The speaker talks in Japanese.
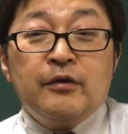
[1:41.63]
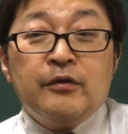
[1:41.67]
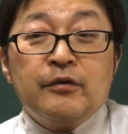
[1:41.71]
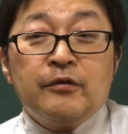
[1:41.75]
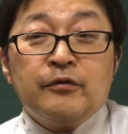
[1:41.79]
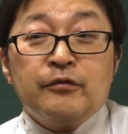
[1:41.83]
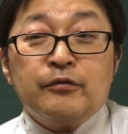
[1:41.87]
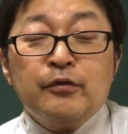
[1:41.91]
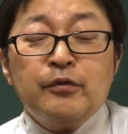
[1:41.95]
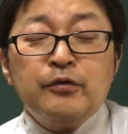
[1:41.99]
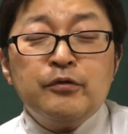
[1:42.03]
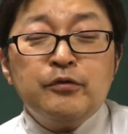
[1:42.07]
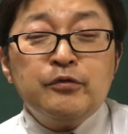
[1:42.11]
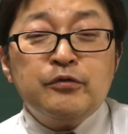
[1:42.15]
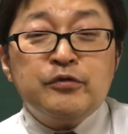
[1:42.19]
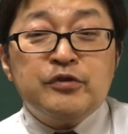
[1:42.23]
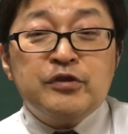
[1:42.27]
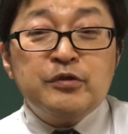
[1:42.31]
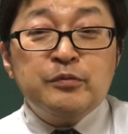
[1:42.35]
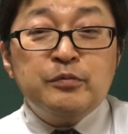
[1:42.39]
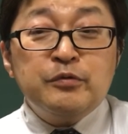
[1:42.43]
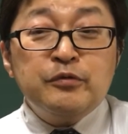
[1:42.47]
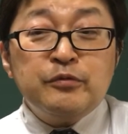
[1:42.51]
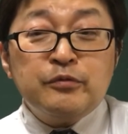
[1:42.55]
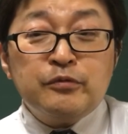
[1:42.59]
それと
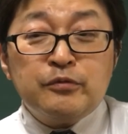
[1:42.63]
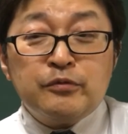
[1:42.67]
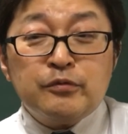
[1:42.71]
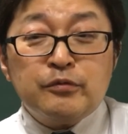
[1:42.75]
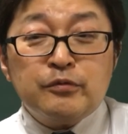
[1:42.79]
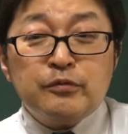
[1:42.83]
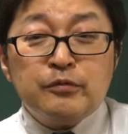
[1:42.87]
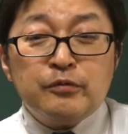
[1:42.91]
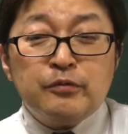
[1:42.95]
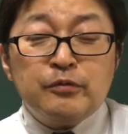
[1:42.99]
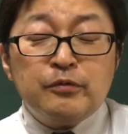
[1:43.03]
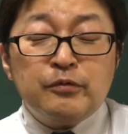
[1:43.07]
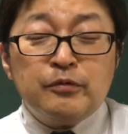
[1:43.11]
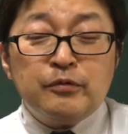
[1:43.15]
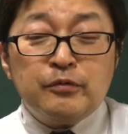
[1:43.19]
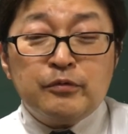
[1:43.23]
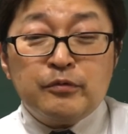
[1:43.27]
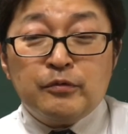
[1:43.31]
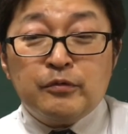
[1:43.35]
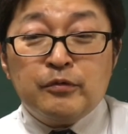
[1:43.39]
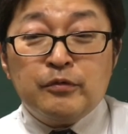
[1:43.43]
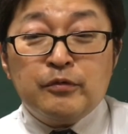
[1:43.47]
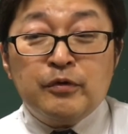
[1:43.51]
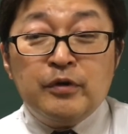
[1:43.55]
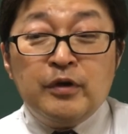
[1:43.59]
自分と
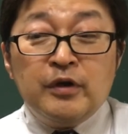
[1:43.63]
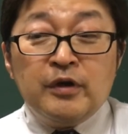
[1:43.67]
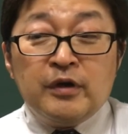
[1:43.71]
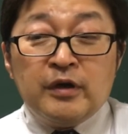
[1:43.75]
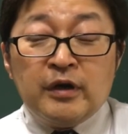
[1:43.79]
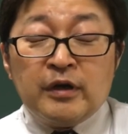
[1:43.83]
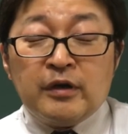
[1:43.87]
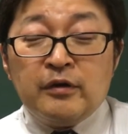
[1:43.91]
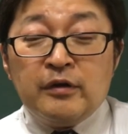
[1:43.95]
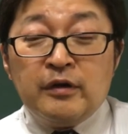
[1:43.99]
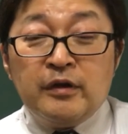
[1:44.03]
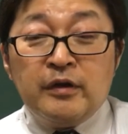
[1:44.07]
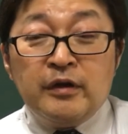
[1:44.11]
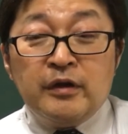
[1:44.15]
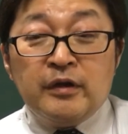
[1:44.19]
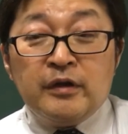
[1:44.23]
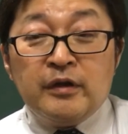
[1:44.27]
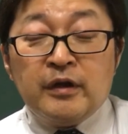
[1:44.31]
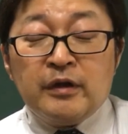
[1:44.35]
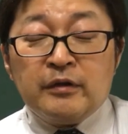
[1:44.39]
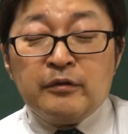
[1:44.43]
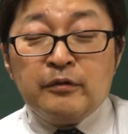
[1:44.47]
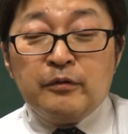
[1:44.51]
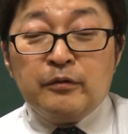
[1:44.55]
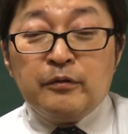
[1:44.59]
のあの
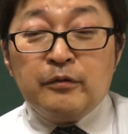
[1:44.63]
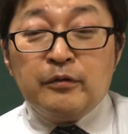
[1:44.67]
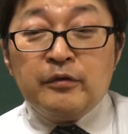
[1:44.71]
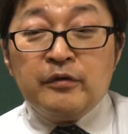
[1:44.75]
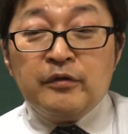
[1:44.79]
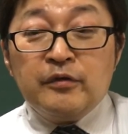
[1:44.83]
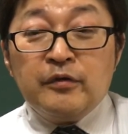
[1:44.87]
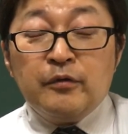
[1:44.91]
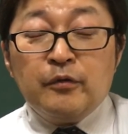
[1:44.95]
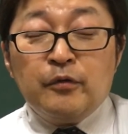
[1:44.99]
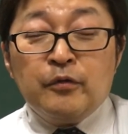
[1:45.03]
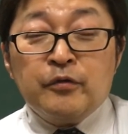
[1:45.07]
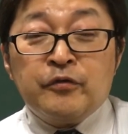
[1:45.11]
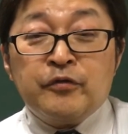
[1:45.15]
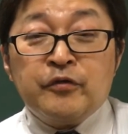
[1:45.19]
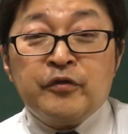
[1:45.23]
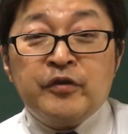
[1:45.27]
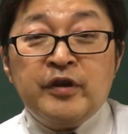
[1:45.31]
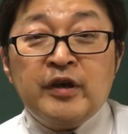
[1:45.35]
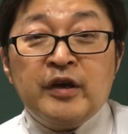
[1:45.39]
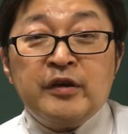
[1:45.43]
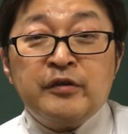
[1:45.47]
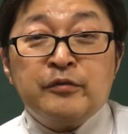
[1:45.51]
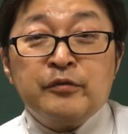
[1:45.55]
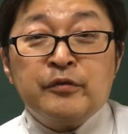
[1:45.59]
あのお
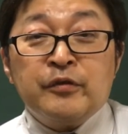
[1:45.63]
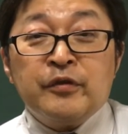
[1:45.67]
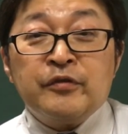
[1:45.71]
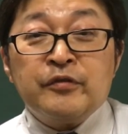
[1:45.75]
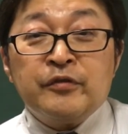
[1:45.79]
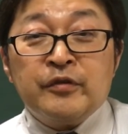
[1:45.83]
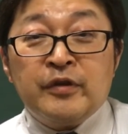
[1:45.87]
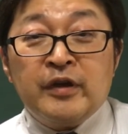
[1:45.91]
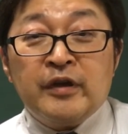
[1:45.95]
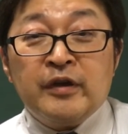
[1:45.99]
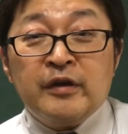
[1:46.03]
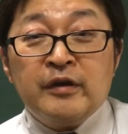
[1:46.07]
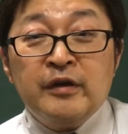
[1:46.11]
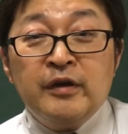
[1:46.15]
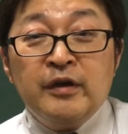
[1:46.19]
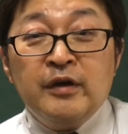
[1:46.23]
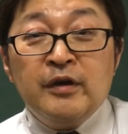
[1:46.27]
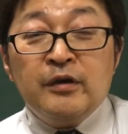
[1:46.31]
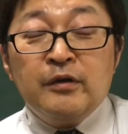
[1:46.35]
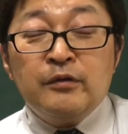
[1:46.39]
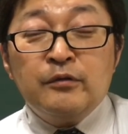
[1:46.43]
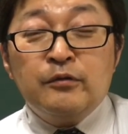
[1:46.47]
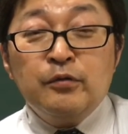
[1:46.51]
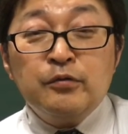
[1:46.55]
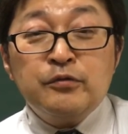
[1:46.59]
付き合いとですね
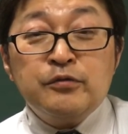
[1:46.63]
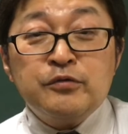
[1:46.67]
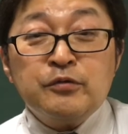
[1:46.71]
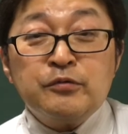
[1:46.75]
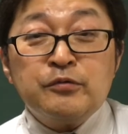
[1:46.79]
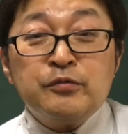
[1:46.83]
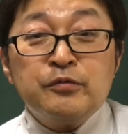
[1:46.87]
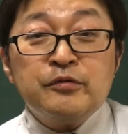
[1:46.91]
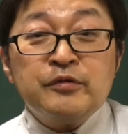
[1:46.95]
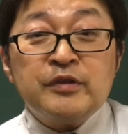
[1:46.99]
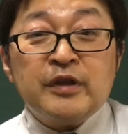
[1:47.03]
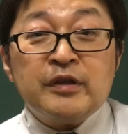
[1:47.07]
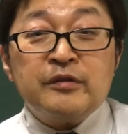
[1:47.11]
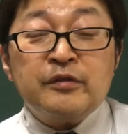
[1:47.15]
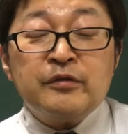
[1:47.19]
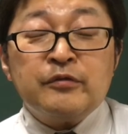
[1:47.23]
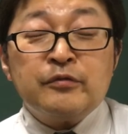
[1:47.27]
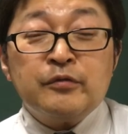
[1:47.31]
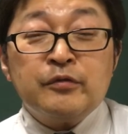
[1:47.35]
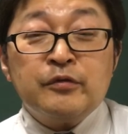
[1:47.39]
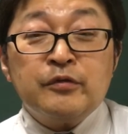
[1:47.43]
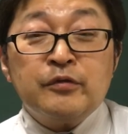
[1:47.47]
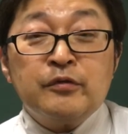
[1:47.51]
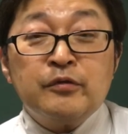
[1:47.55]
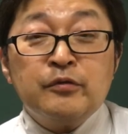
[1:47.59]
どっちを取るんだって
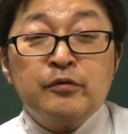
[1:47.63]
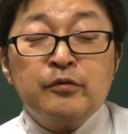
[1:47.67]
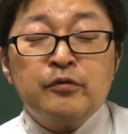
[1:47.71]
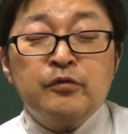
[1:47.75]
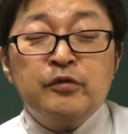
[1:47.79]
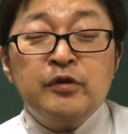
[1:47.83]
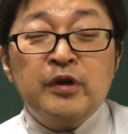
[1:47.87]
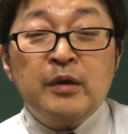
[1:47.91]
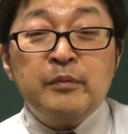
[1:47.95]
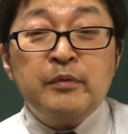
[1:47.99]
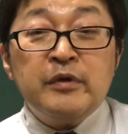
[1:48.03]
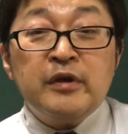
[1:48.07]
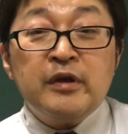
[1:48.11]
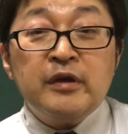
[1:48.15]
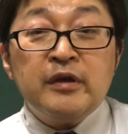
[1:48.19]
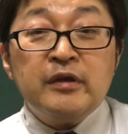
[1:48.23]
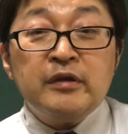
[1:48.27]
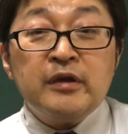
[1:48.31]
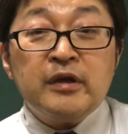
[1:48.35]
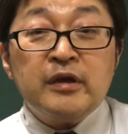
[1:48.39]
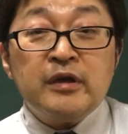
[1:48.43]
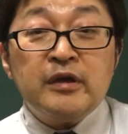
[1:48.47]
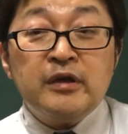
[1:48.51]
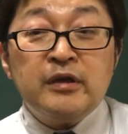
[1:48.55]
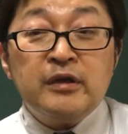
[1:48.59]
そう比べられ
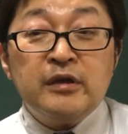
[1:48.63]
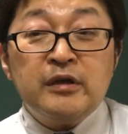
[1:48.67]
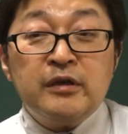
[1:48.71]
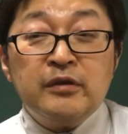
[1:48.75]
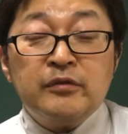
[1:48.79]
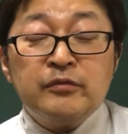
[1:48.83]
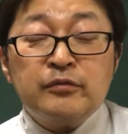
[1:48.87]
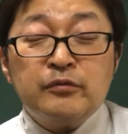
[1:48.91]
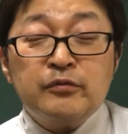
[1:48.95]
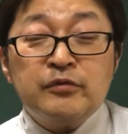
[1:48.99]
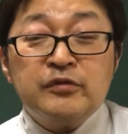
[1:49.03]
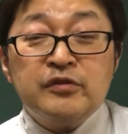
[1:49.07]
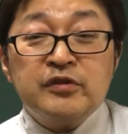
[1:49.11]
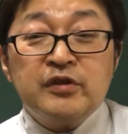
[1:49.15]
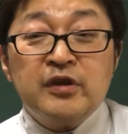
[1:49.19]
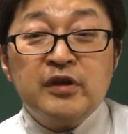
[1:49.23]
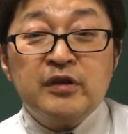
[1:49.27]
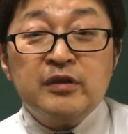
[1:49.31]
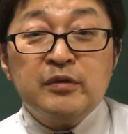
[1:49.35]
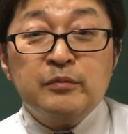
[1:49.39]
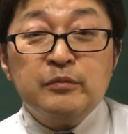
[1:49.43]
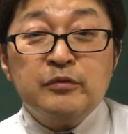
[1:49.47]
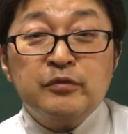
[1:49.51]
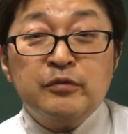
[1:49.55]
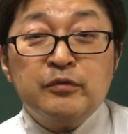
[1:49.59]
ないその次
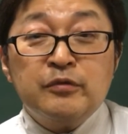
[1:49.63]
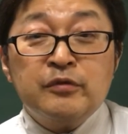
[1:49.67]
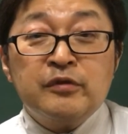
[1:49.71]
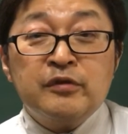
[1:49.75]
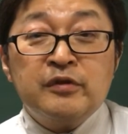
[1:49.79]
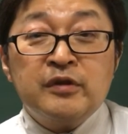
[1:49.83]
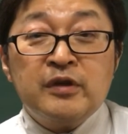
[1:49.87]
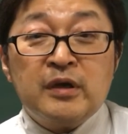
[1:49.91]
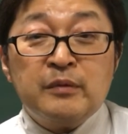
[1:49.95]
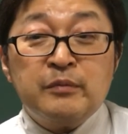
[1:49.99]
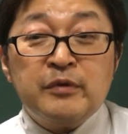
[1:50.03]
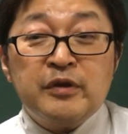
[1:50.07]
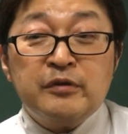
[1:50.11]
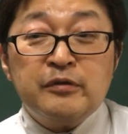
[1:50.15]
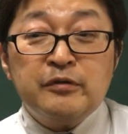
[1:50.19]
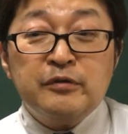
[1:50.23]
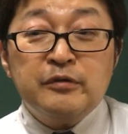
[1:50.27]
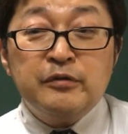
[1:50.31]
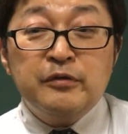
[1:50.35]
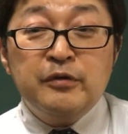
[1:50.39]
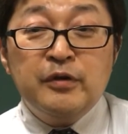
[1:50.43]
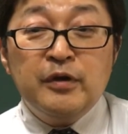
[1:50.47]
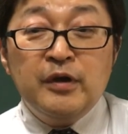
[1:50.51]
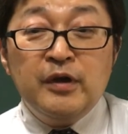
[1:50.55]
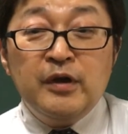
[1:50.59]
元のものを比べ
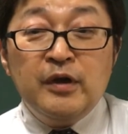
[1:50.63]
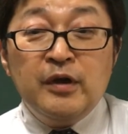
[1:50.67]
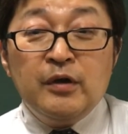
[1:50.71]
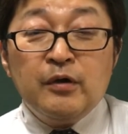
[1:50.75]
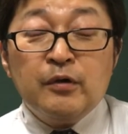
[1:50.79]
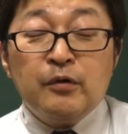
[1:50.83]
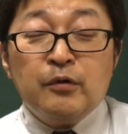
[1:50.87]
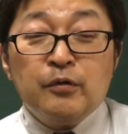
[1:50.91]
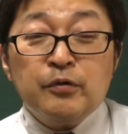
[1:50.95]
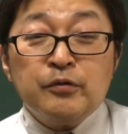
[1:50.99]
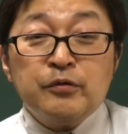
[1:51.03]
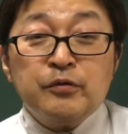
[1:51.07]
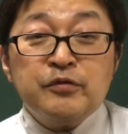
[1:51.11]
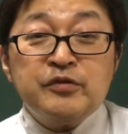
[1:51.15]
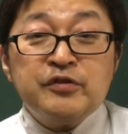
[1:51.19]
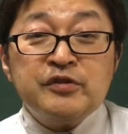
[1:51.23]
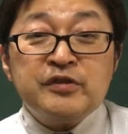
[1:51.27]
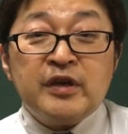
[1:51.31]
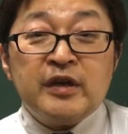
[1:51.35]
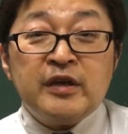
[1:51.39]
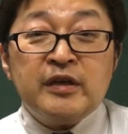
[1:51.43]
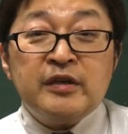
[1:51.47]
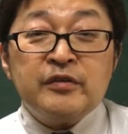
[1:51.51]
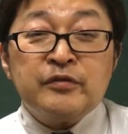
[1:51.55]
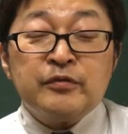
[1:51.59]
ること自
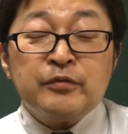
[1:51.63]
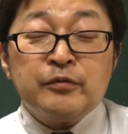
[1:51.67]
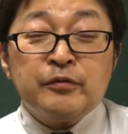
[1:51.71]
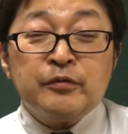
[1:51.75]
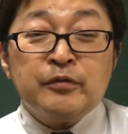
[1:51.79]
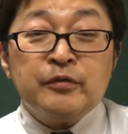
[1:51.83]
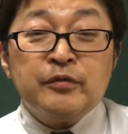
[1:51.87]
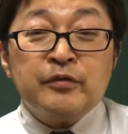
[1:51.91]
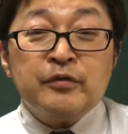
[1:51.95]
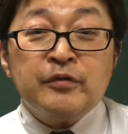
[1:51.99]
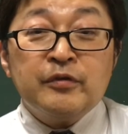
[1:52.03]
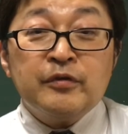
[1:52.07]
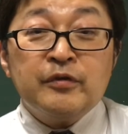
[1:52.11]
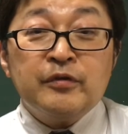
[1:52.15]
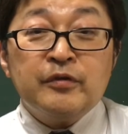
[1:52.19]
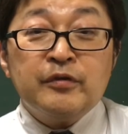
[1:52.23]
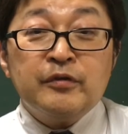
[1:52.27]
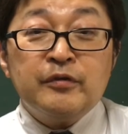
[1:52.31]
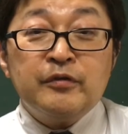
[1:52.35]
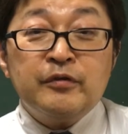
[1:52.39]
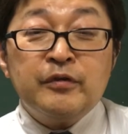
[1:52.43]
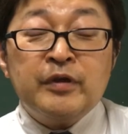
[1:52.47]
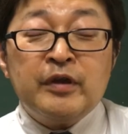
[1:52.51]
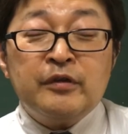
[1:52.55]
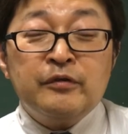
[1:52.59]
体そのい
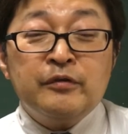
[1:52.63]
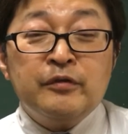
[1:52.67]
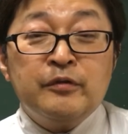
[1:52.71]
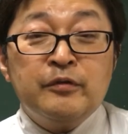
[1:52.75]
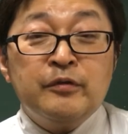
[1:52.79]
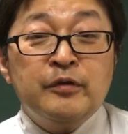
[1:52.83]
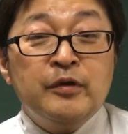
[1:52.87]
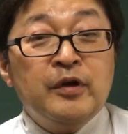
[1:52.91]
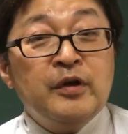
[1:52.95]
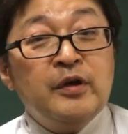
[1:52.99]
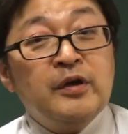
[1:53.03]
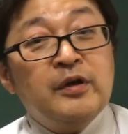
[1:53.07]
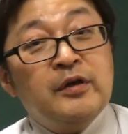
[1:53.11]
わゆる